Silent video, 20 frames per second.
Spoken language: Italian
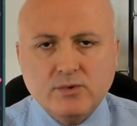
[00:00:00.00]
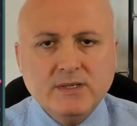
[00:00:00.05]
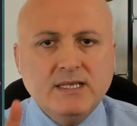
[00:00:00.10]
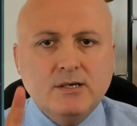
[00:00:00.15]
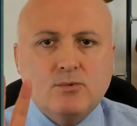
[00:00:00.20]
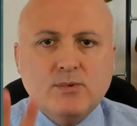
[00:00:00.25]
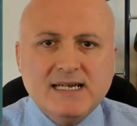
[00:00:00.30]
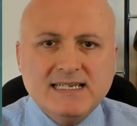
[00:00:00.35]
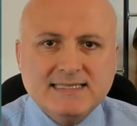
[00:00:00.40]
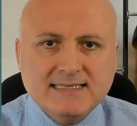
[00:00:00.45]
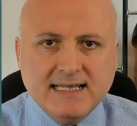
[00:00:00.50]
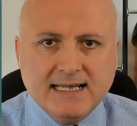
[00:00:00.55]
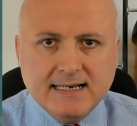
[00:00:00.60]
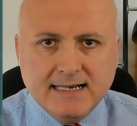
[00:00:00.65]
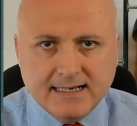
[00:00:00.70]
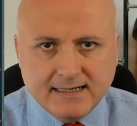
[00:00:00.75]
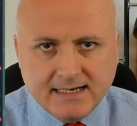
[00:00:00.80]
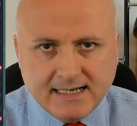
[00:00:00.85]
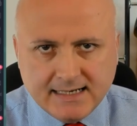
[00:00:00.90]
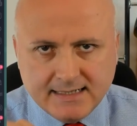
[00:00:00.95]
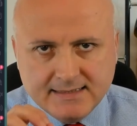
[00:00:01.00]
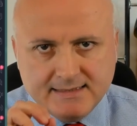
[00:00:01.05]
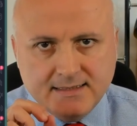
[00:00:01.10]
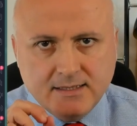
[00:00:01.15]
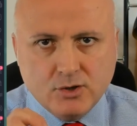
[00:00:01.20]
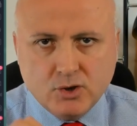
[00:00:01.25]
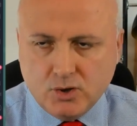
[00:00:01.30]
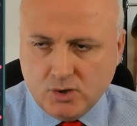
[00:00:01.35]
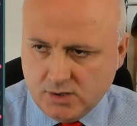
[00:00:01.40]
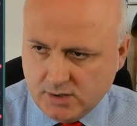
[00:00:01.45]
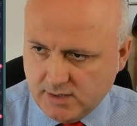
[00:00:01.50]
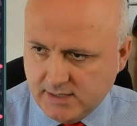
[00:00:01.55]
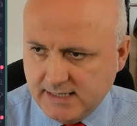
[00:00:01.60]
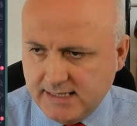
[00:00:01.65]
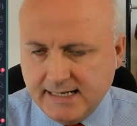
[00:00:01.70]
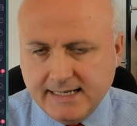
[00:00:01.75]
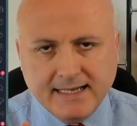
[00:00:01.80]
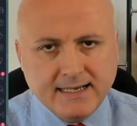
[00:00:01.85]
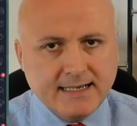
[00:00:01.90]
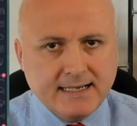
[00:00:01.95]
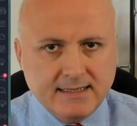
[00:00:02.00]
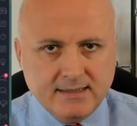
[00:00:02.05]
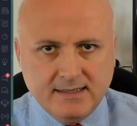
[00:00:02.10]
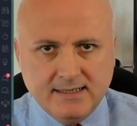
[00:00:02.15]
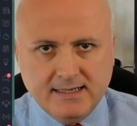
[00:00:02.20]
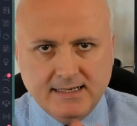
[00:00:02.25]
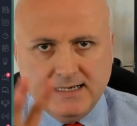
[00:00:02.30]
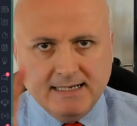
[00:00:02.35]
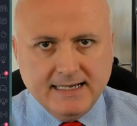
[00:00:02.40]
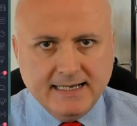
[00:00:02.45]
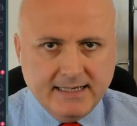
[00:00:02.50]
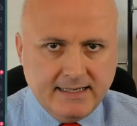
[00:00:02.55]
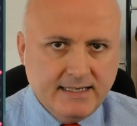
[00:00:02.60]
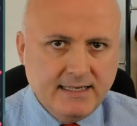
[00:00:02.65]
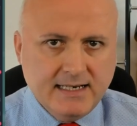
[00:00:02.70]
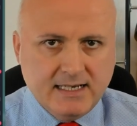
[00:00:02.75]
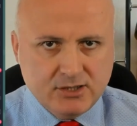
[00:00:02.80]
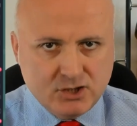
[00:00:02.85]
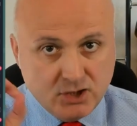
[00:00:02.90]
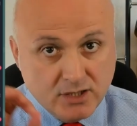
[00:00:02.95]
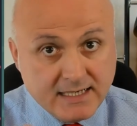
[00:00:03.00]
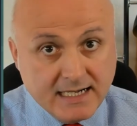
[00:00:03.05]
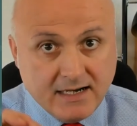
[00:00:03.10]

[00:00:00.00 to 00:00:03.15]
Quindi questa l'analisi con le candele ai Aikinashi,